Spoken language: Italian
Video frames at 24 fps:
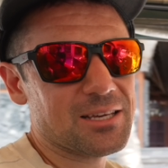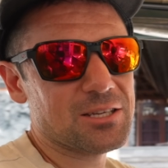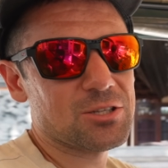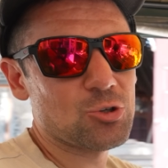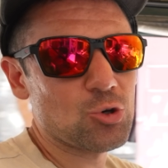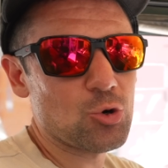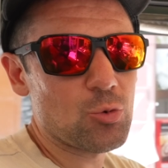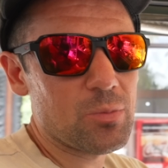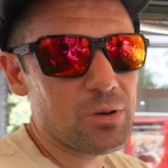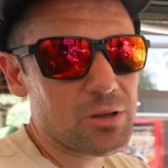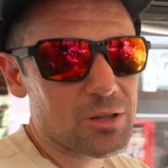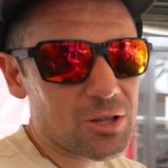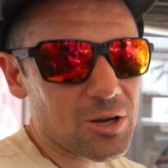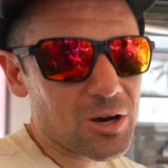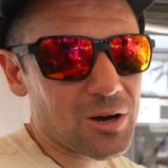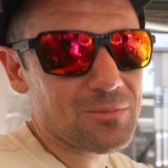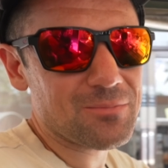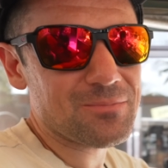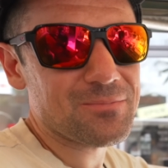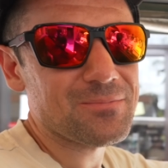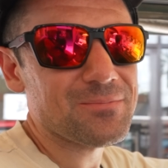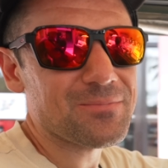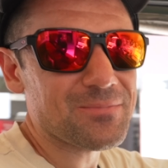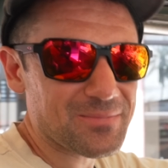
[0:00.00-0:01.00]
è subito
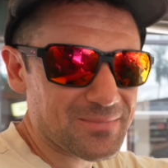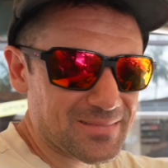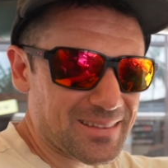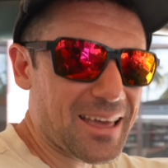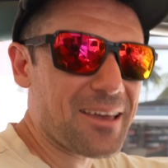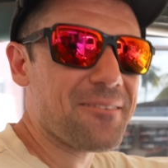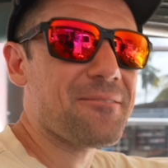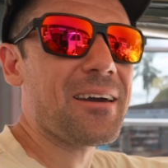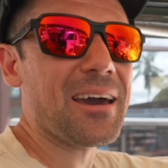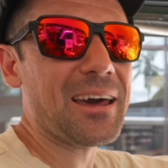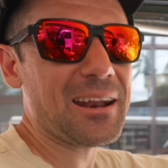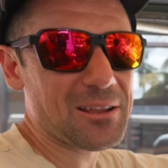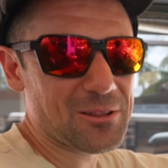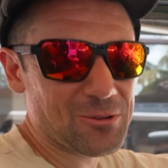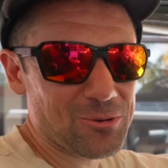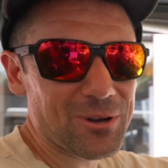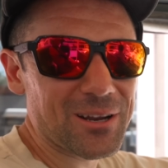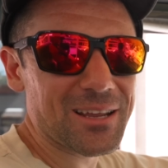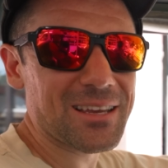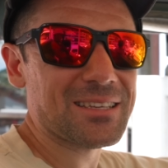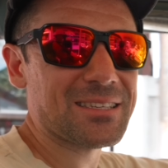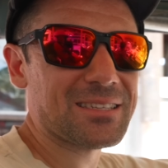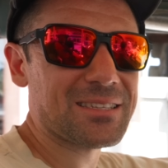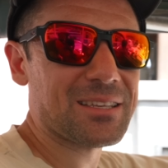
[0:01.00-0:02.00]
dei veri
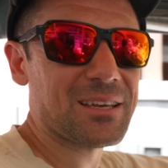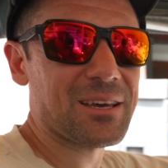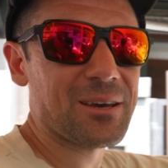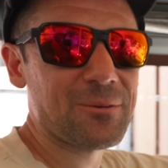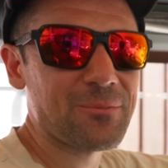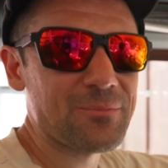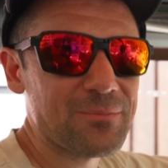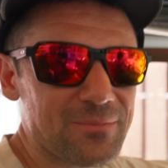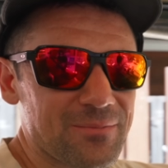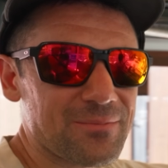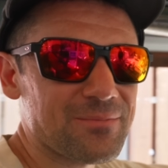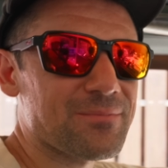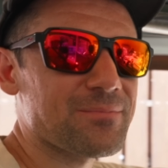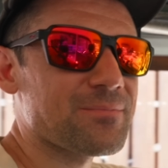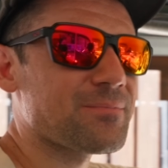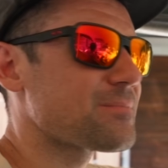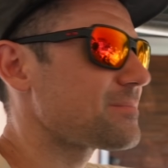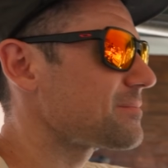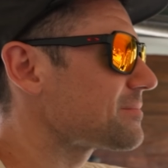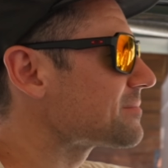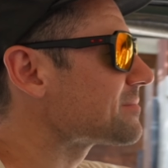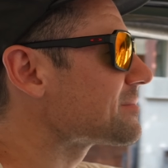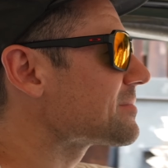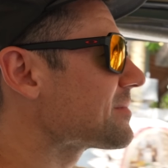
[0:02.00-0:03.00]
turisti.
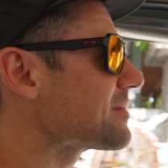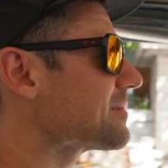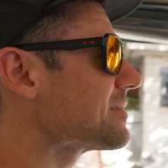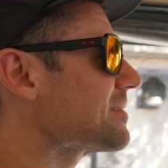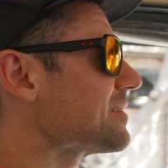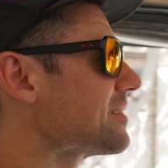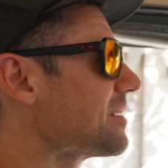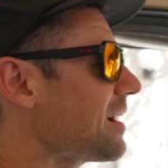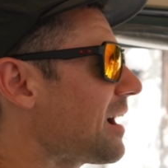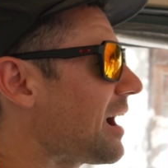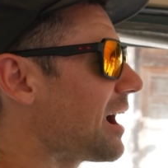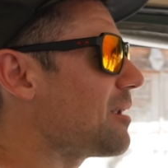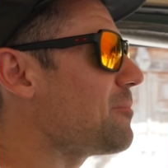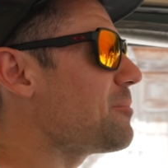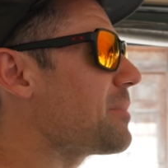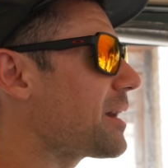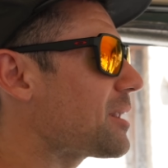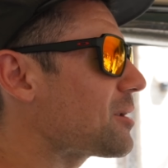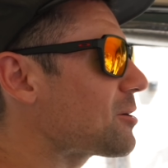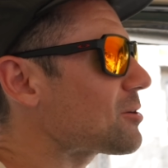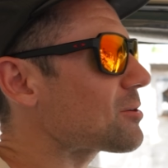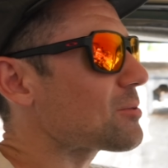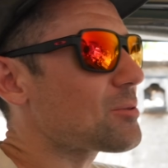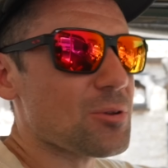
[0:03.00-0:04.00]

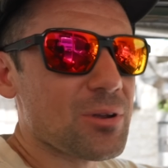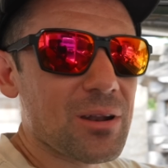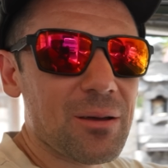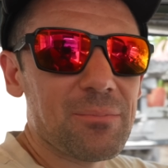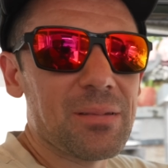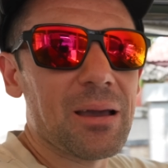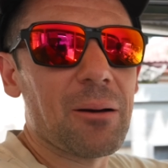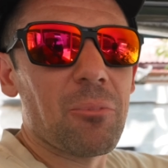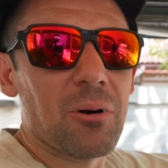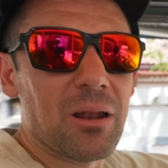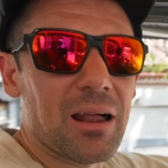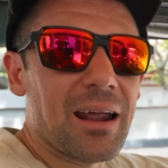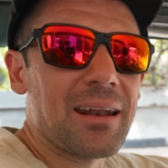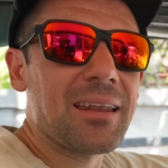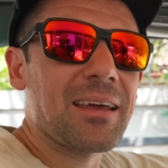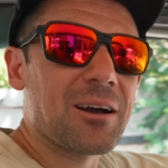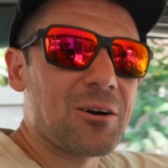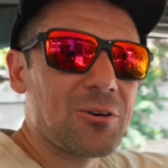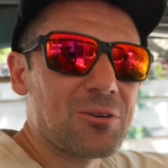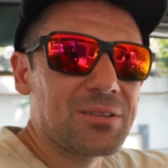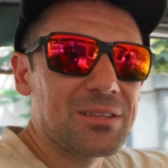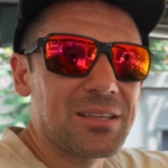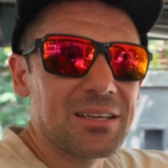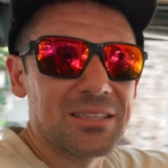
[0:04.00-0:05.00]
Almeno non abbiamo l'aria
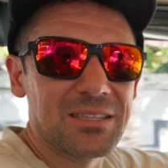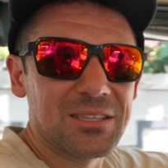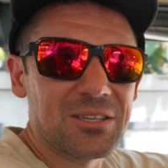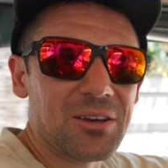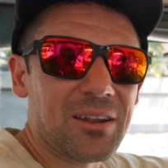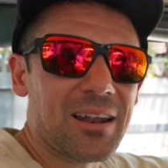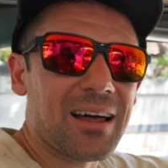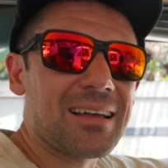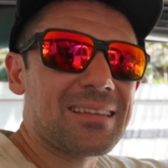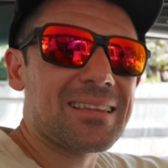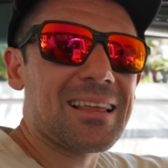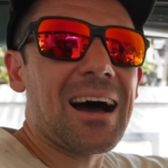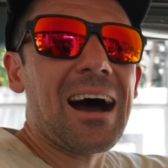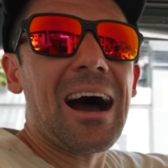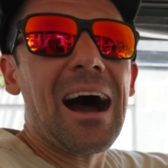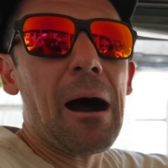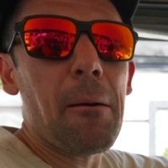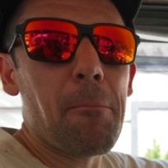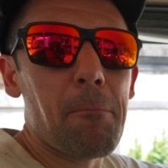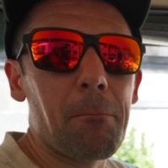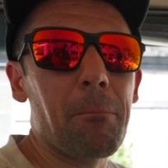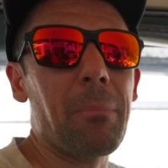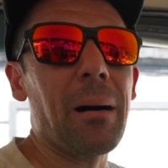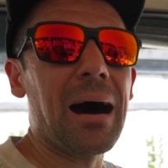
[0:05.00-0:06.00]
condizionata
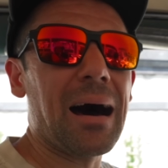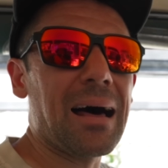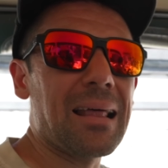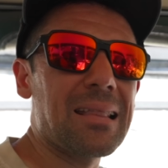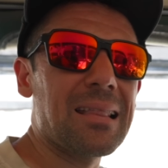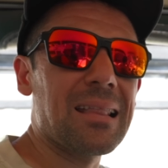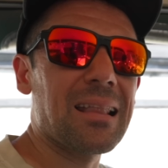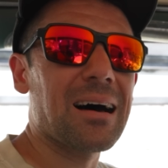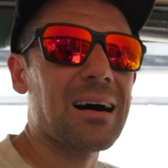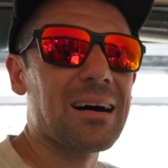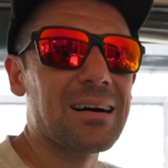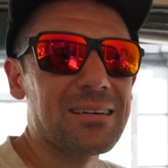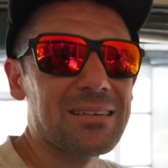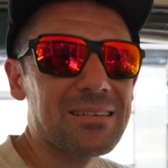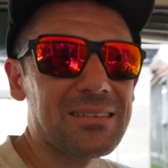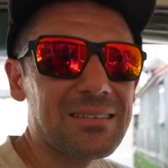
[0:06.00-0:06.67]
a palla.